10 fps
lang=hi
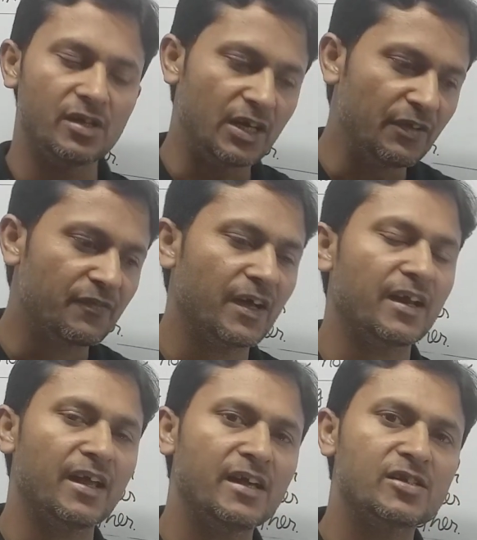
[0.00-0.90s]
लीव कर
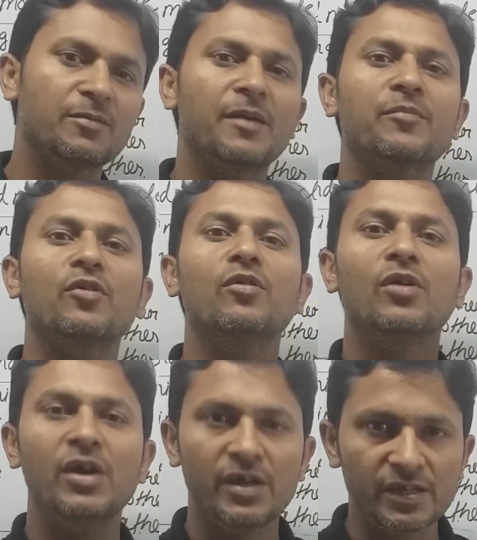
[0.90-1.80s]
रहे हैं जब आपको
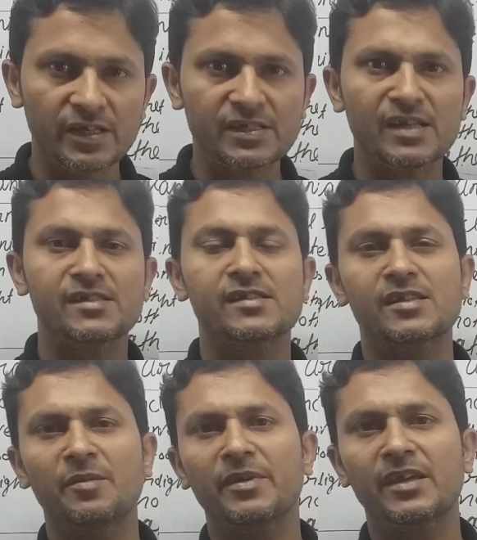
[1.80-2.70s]
ये चांसेस
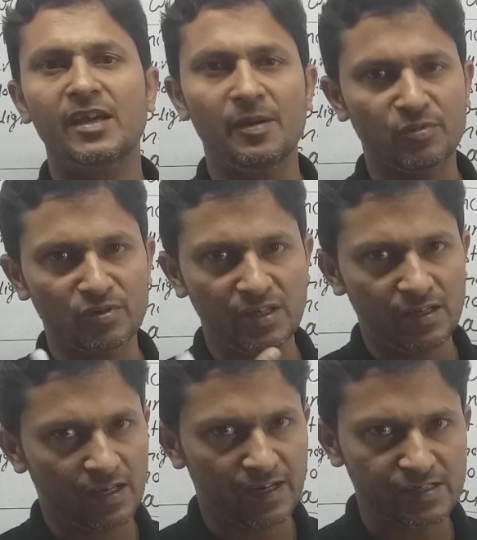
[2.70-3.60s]
कम है कि आप उन्हें
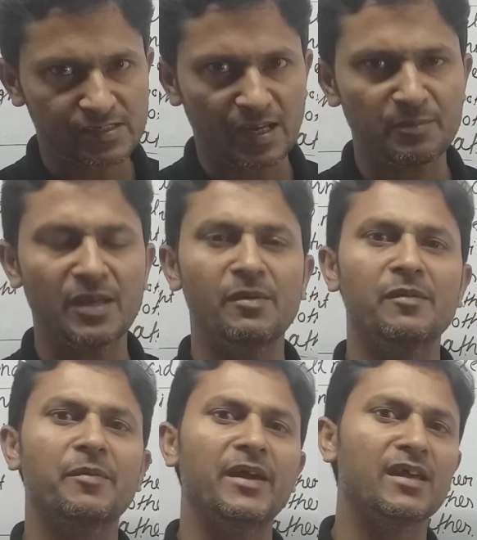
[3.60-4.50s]
नेक्स्ट टाइम नहीं
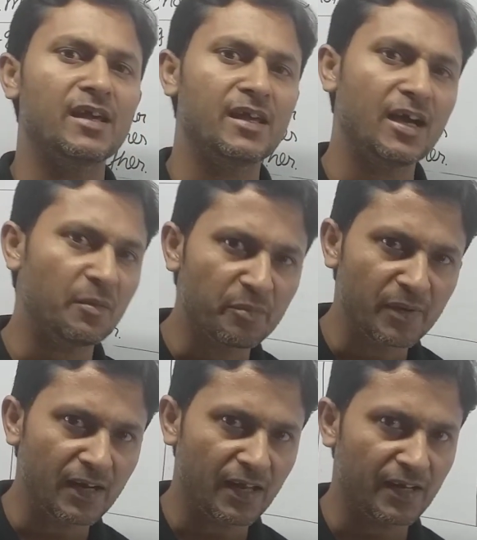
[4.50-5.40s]
मिल पाएंगे या अब
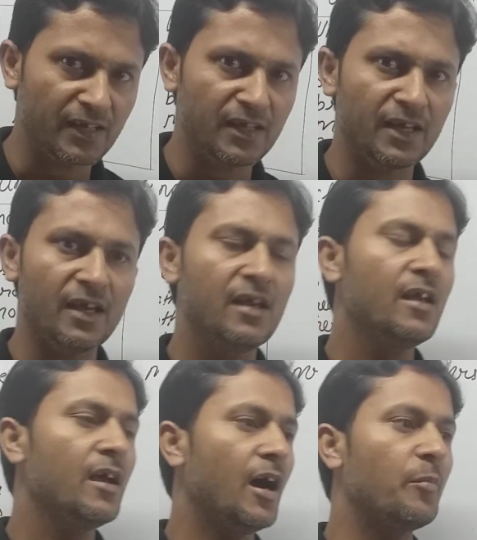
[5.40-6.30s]
मिलना नहीं है
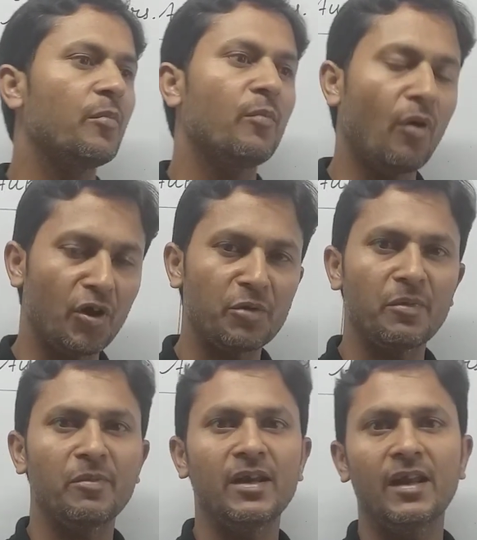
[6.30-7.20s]
अब मॉर्निंग
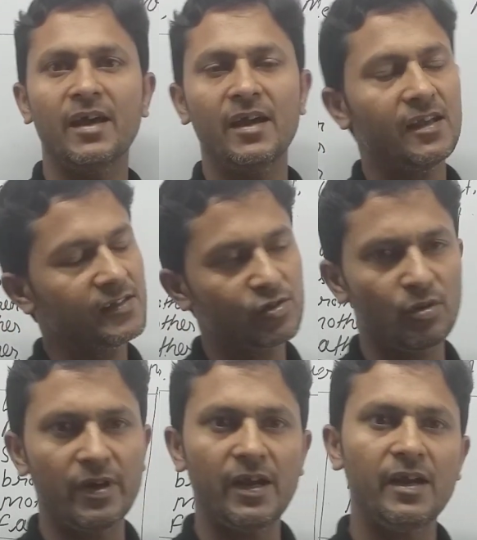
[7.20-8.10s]
में मिलना है
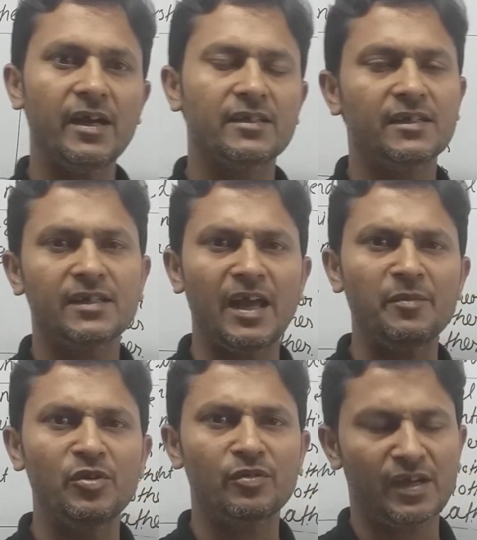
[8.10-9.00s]
सो एट द
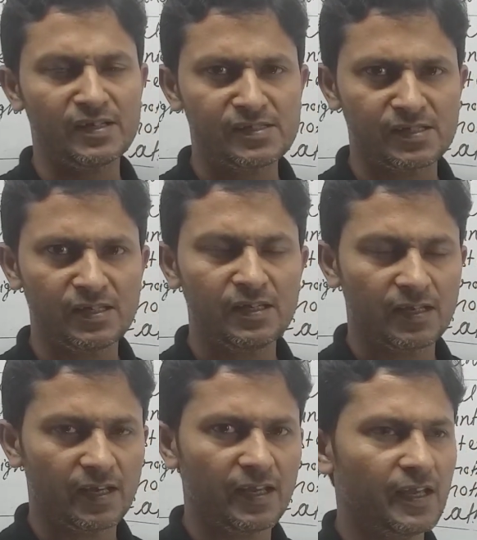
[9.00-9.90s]
टाइम यू कैन सी
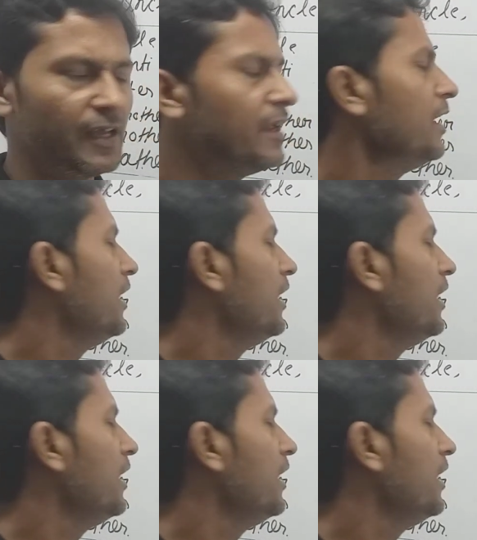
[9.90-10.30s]
हेयर